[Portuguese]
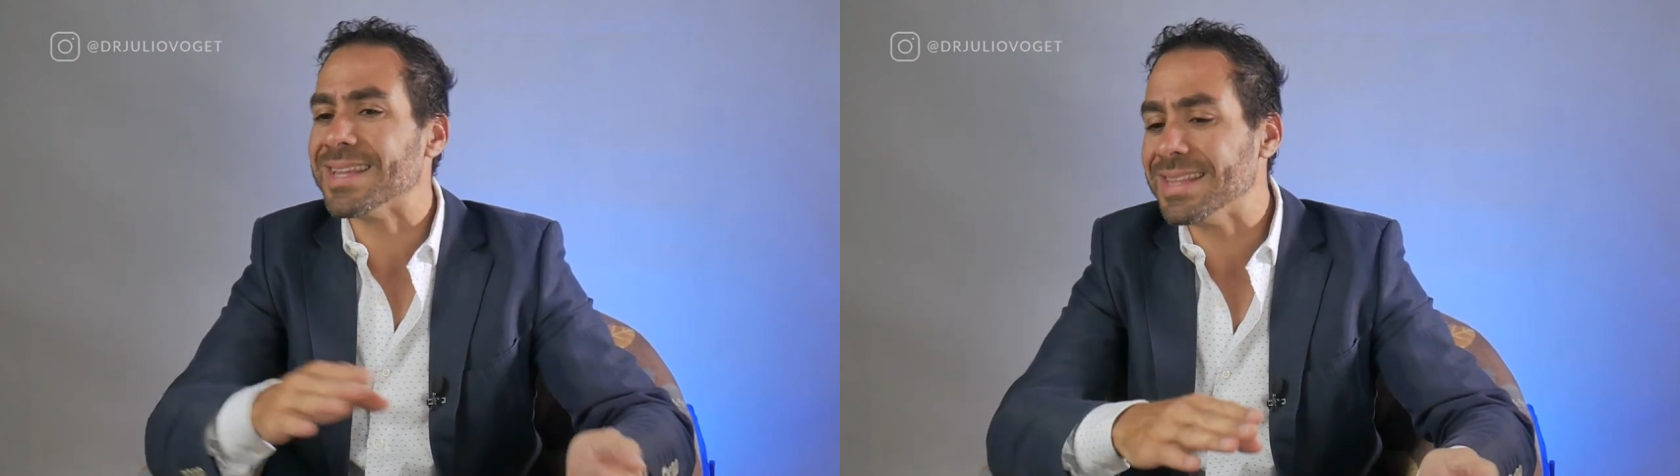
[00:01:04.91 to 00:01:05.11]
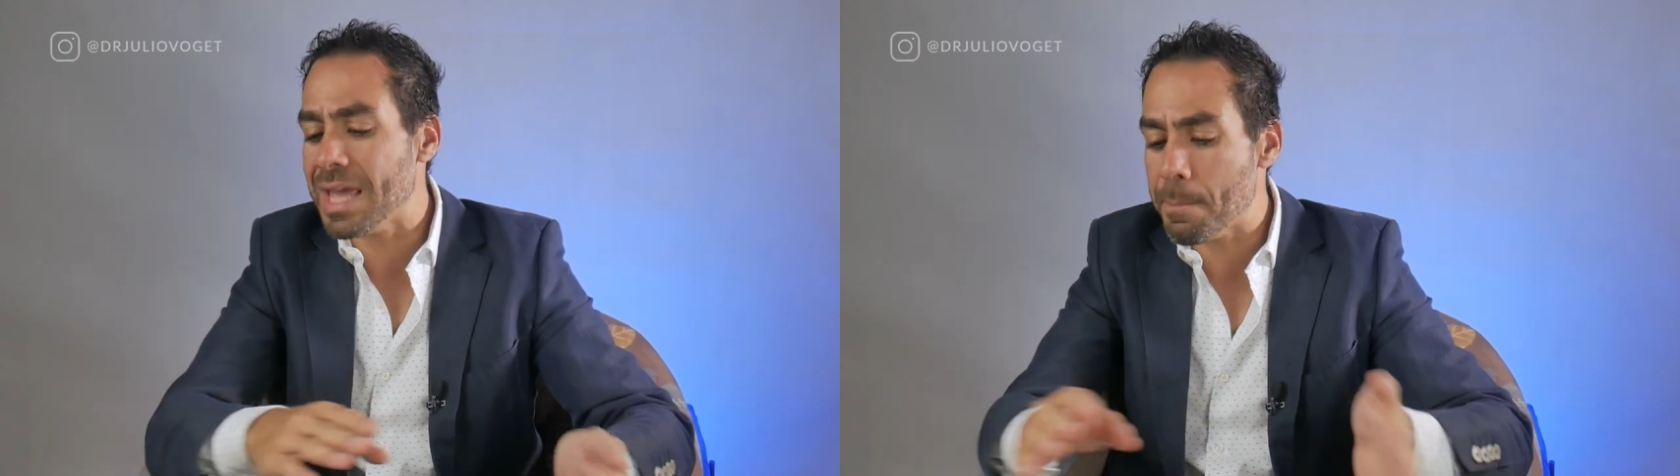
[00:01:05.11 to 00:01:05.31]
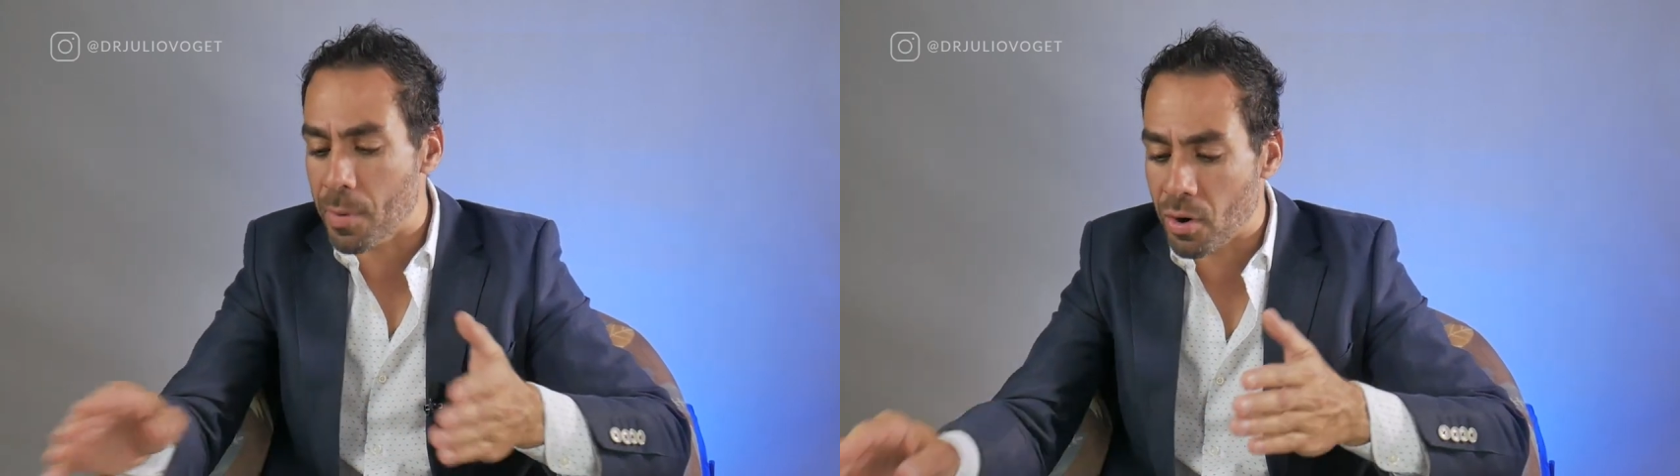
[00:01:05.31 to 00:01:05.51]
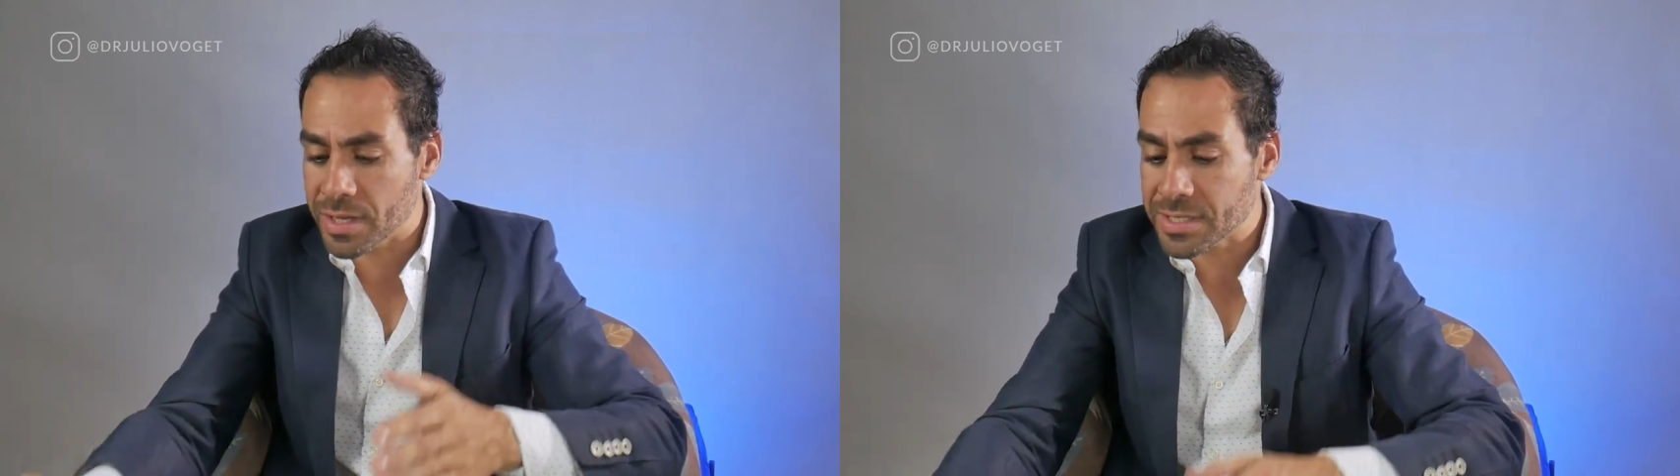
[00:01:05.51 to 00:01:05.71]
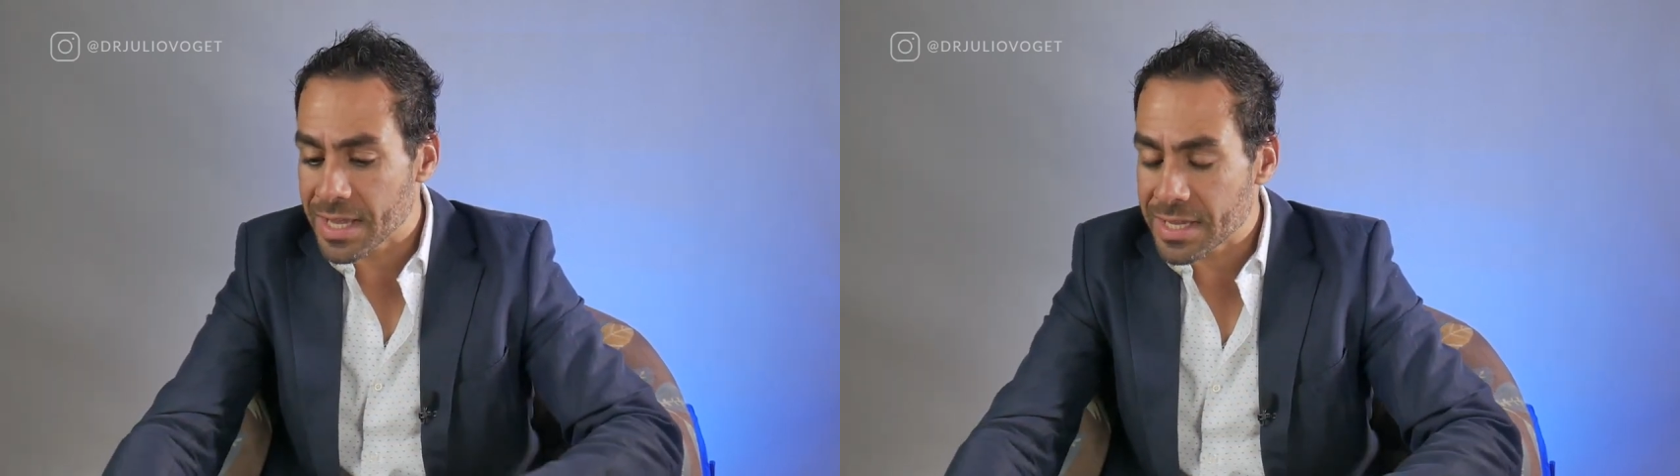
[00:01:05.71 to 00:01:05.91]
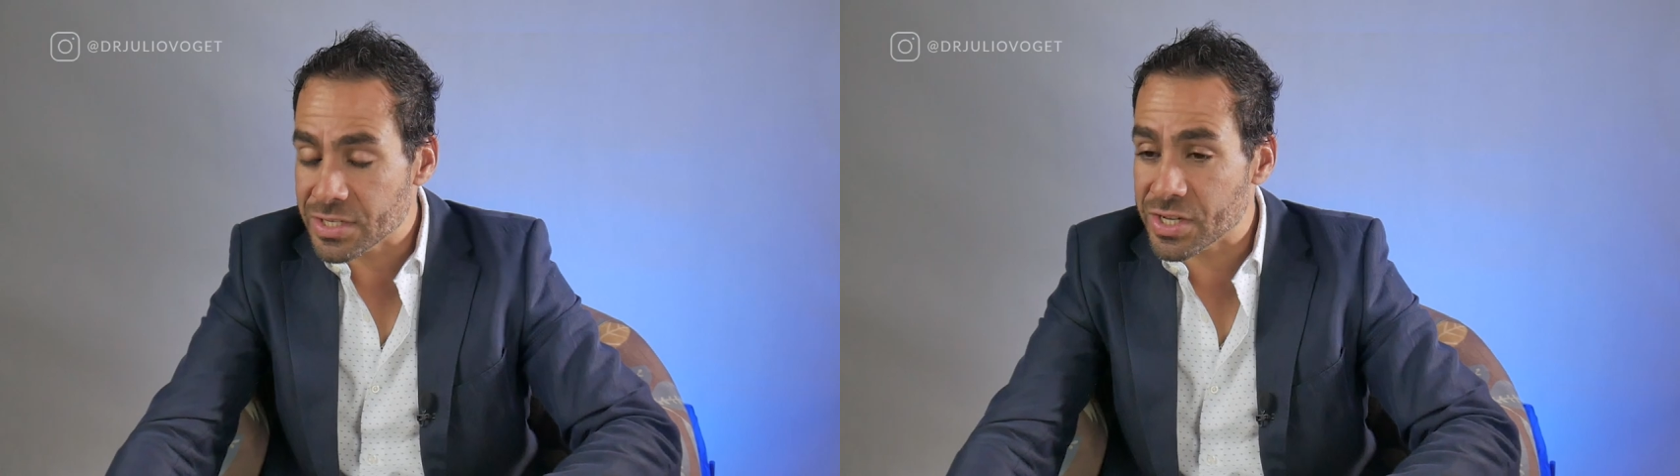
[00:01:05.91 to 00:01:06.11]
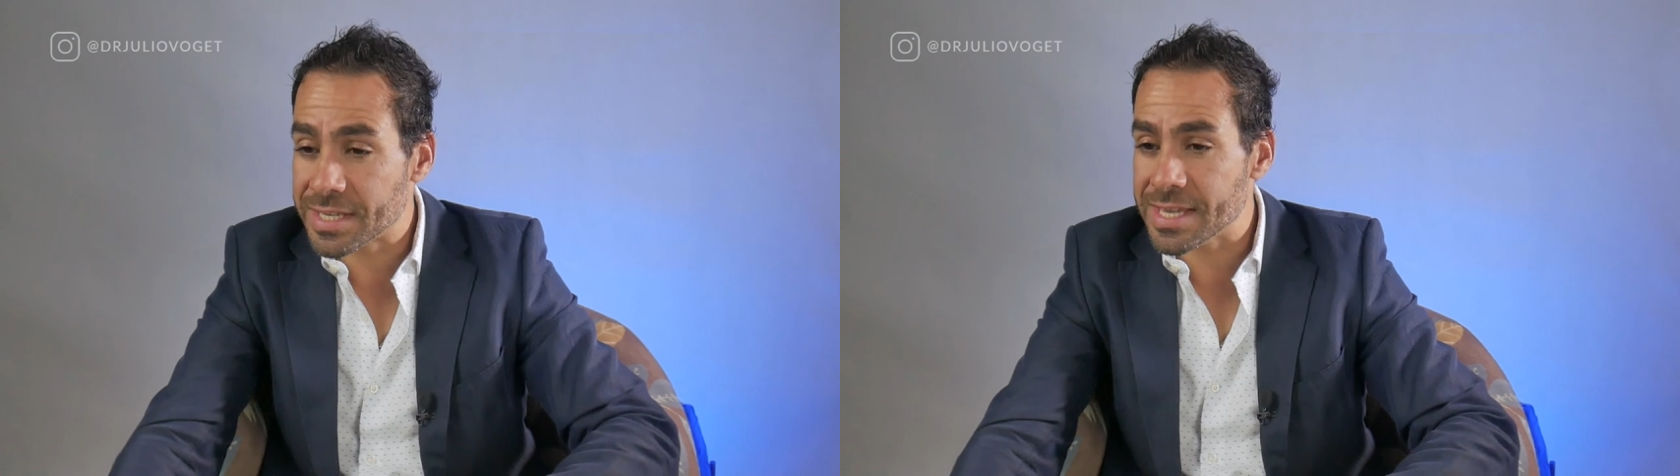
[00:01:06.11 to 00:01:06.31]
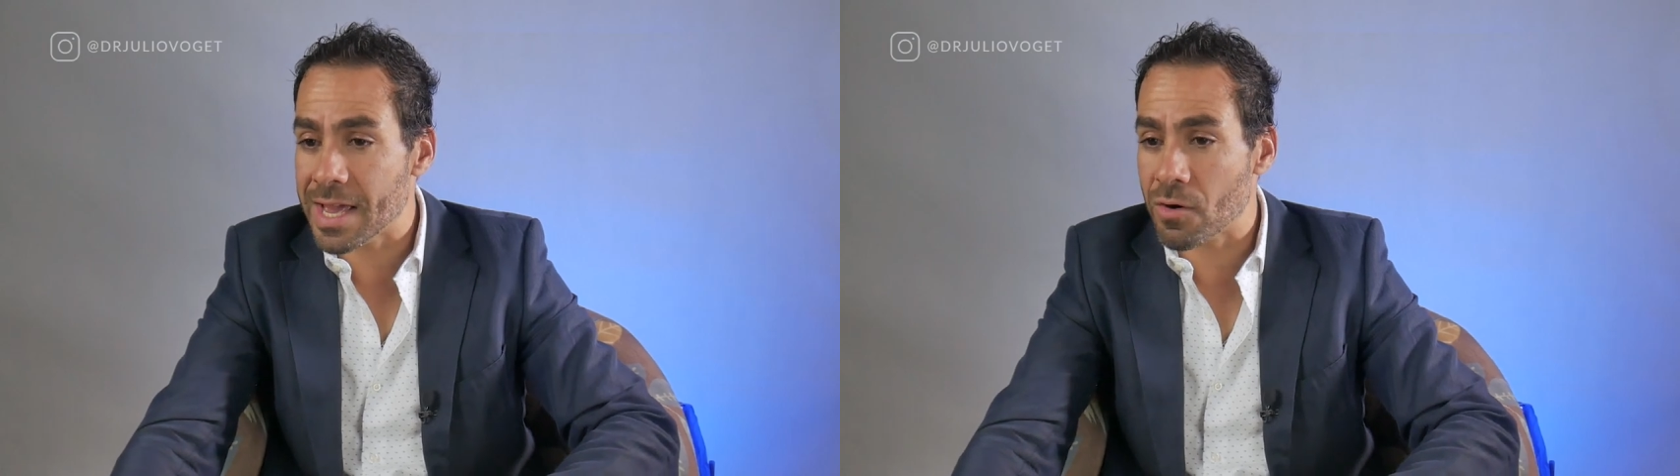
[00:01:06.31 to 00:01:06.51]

depois de que